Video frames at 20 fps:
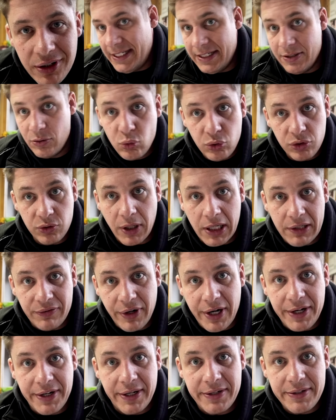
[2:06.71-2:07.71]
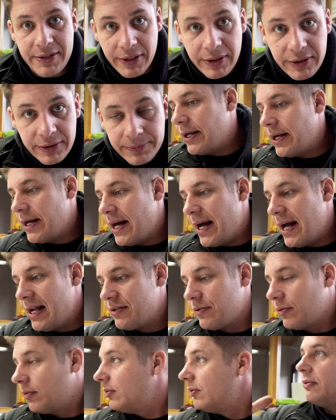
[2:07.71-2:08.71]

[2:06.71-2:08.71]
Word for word: die suchst du halt woanders, ne? Also,